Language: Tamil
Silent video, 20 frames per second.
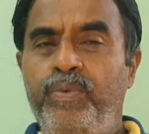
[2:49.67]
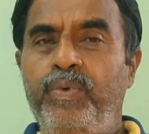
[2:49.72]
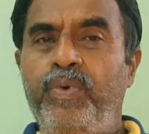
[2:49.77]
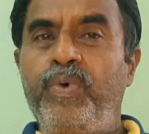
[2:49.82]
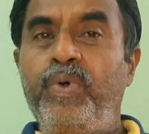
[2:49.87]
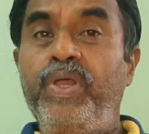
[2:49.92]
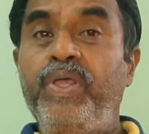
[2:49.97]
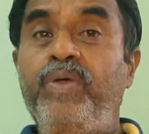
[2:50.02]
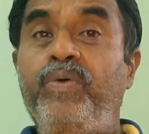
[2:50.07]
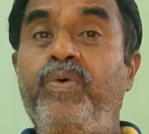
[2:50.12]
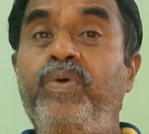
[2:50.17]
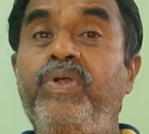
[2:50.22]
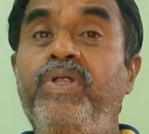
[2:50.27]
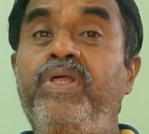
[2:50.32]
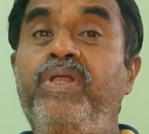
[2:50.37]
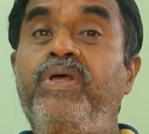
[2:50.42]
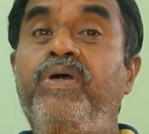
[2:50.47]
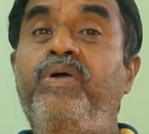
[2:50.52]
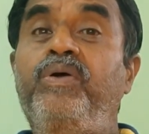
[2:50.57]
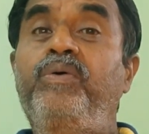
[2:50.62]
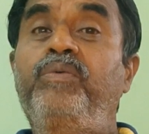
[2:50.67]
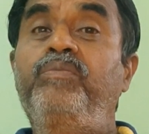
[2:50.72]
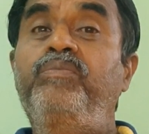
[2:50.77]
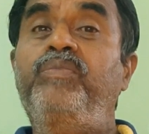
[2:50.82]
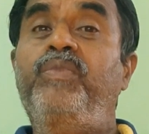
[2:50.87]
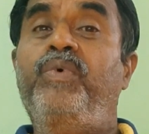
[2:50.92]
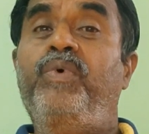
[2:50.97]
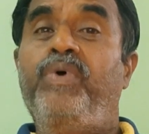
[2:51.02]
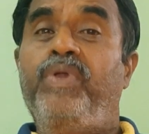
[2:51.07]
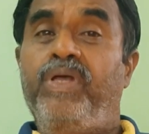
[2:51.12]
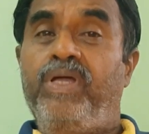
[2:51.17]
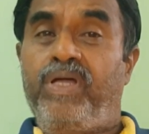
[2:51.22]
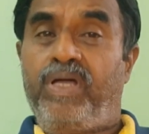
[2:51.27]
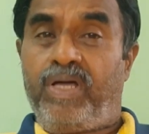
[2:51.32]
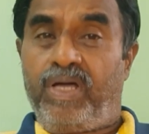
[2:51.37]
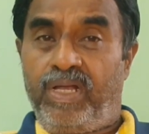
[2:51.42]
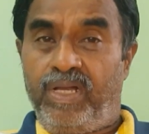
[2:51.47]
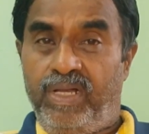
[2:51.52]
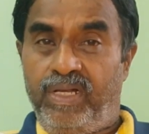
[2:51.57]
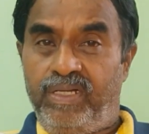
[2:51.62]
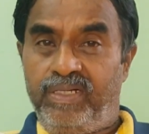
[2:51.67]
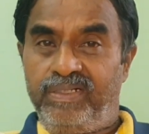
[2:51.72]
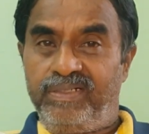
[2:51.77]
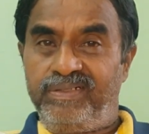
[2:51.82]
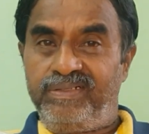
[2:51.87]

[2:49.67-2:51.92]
ஓடிக்கொண்டிருக்கும் ஒரு கல்